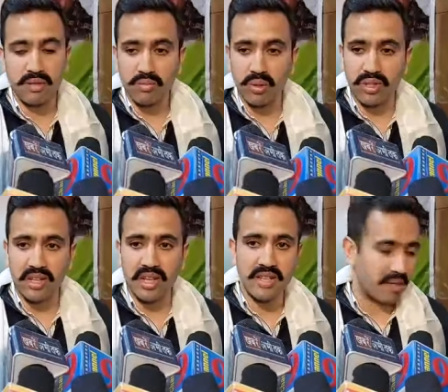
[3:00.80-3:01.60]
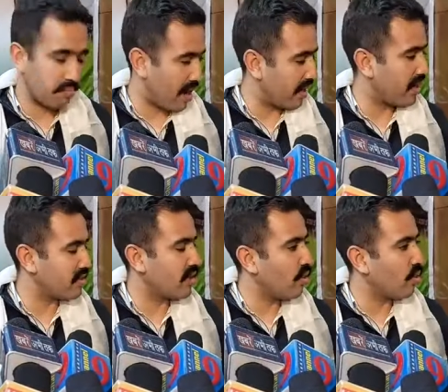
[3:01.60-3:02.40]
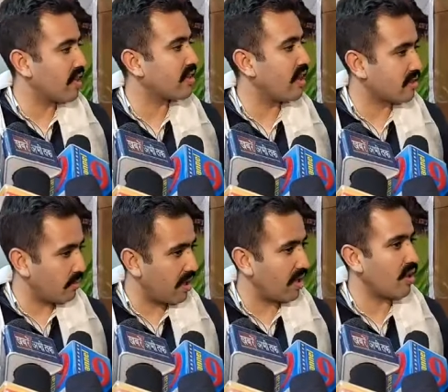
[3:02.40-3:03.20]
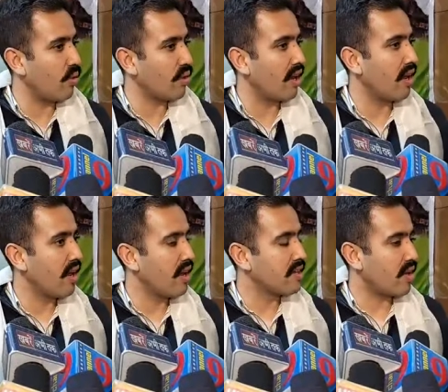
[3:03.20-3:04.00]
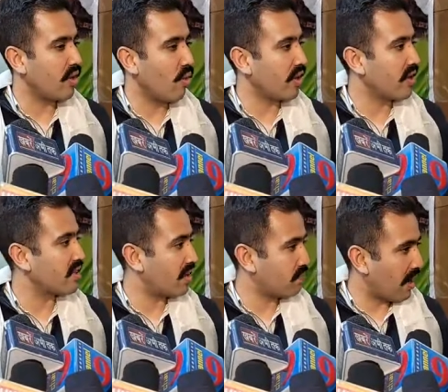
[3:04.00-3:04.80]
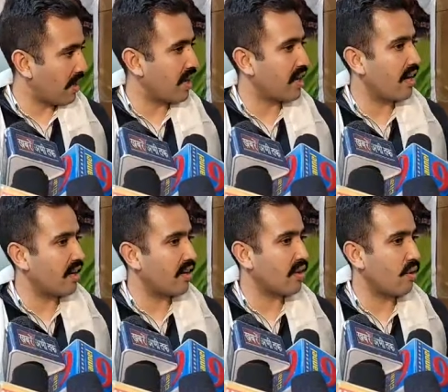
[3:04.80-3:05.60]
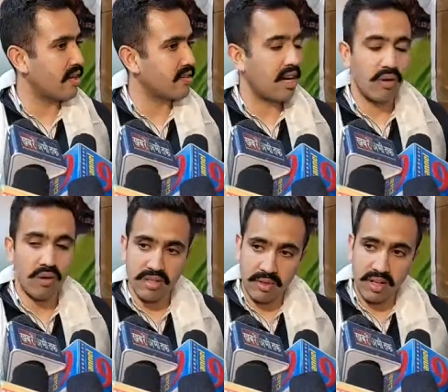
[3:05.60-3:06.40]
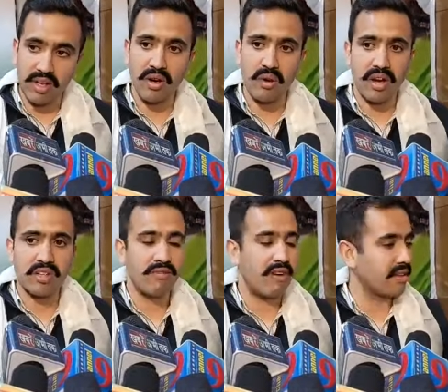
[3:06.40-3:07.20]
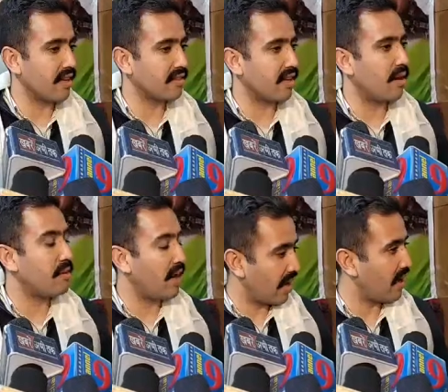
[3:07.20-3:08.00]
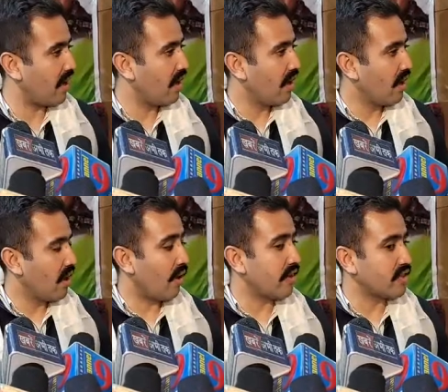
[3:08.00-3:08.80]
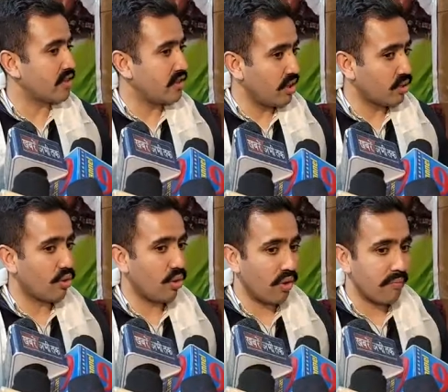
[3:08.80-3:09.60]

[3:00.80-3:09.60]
मजबूती के साथ पार्टी के सहयोग के साथ सभी नेताओं के सहयोग के साथ पार्टी के कार्यकर्ताओं के साथ और सभी नेताओं के आशीर्वाद के साथ हम लड़ेंगे और इस जीत को